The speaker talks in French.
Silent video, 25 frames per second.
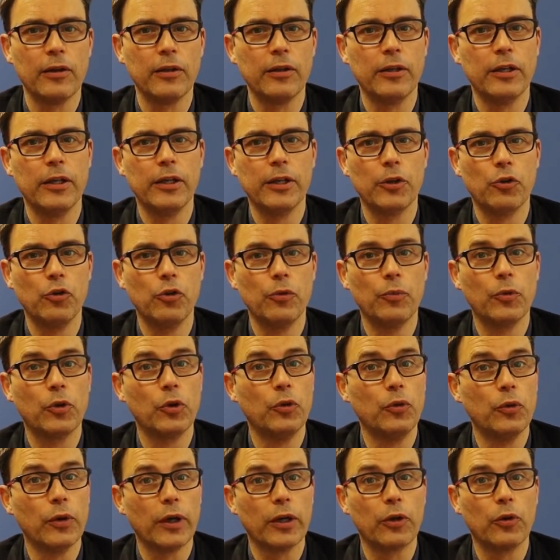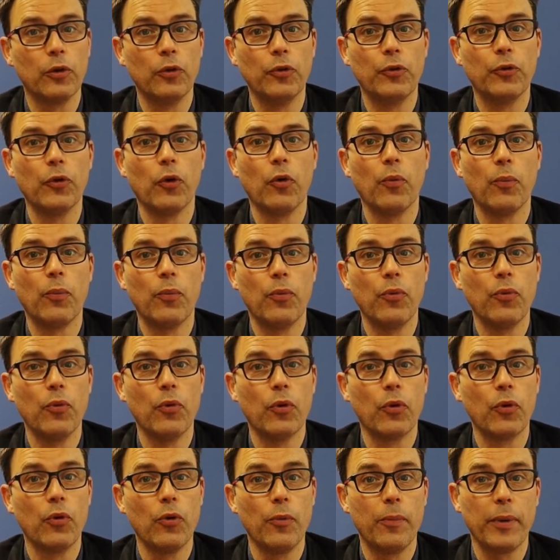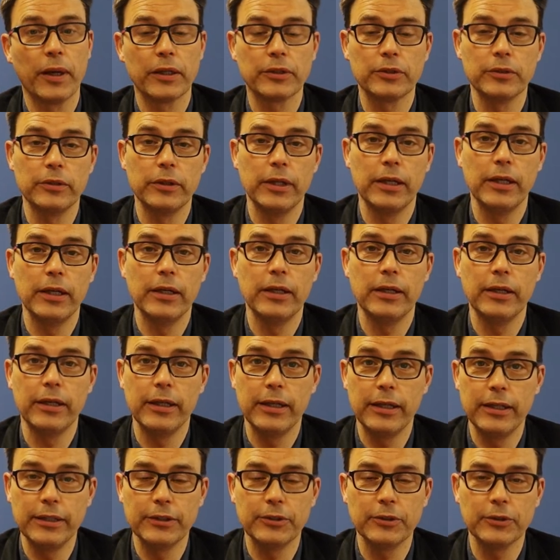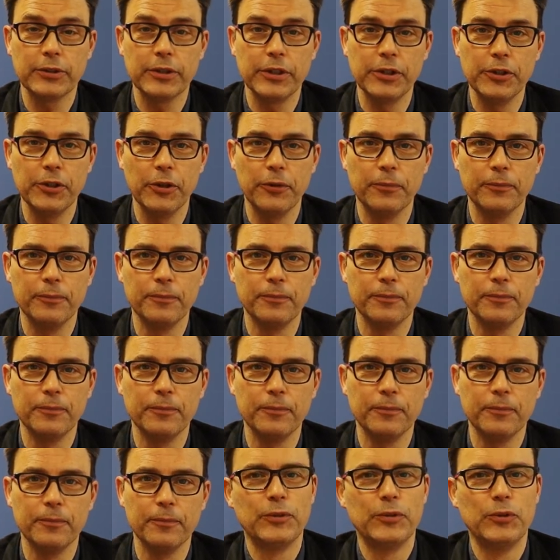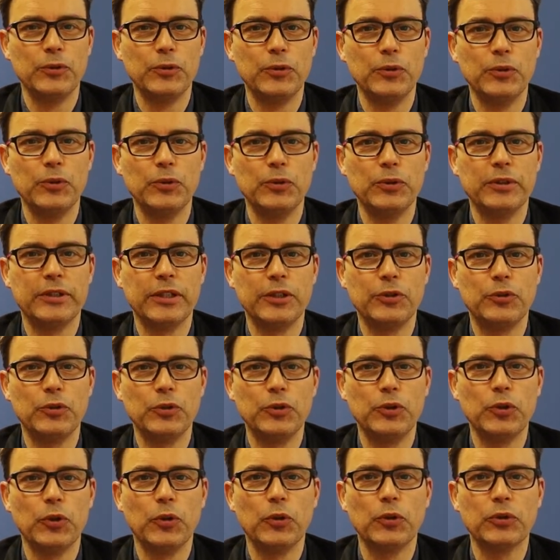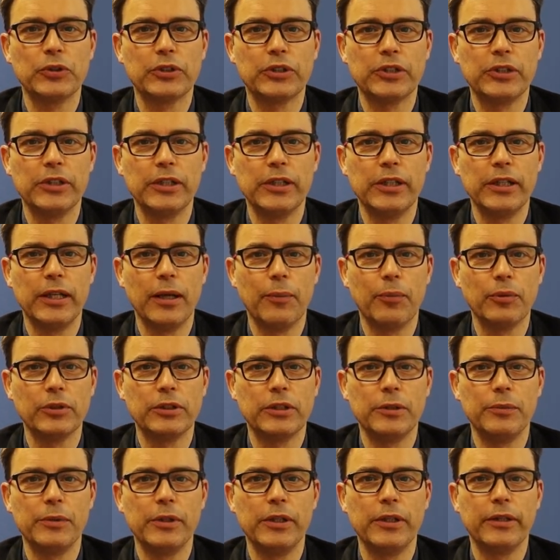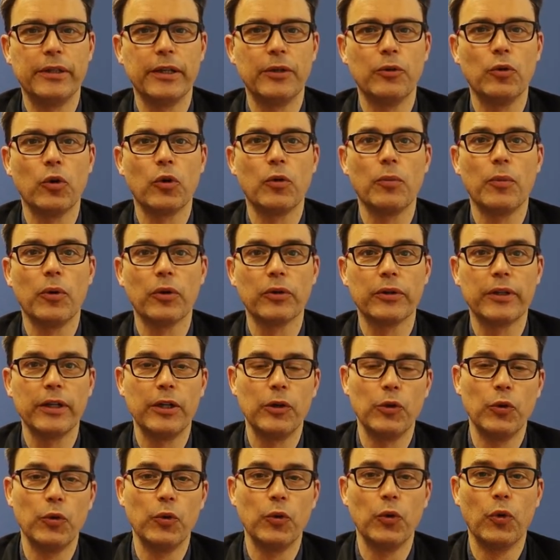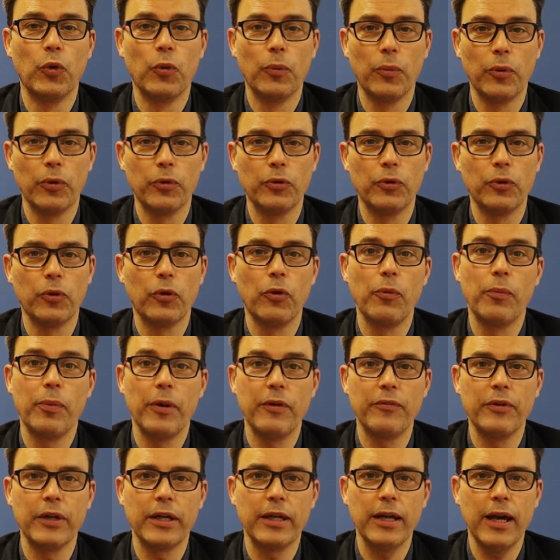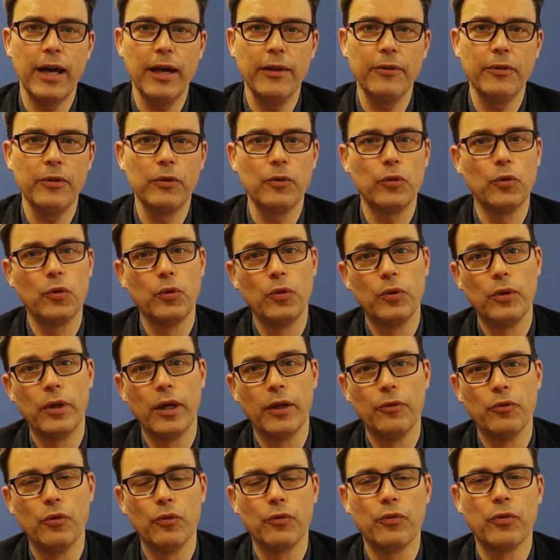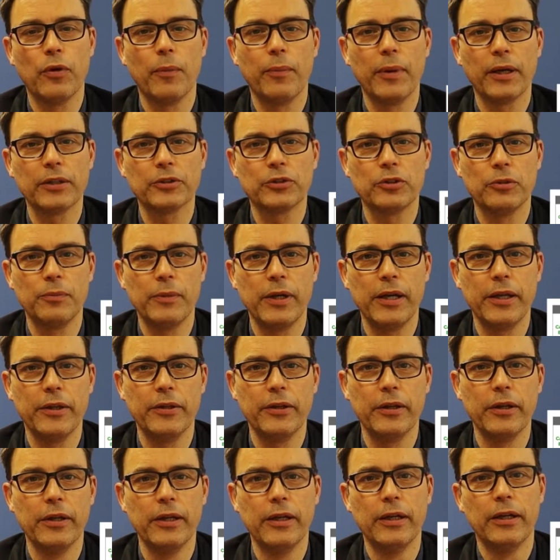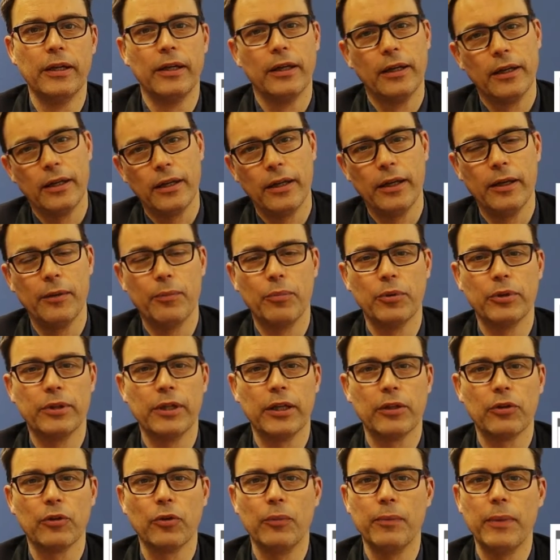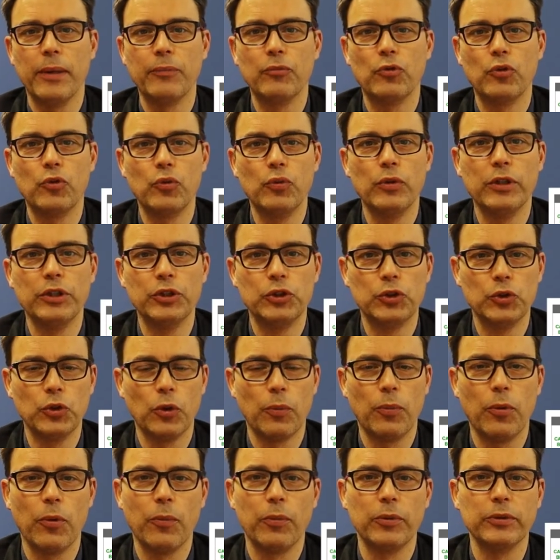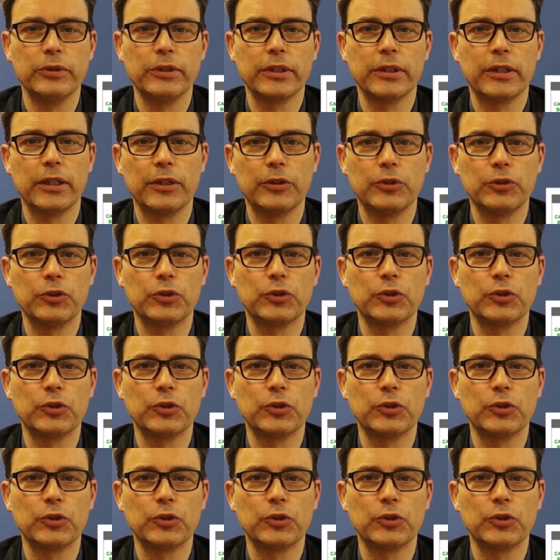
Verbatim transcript: les légumes que nous récoltons pour le personnel et les enseignants. Nous étudions aussi la possibilité d'augmenter le nombre de repas véganes, une à deux fois par semaine et peut-être même tous les jours proposer quelque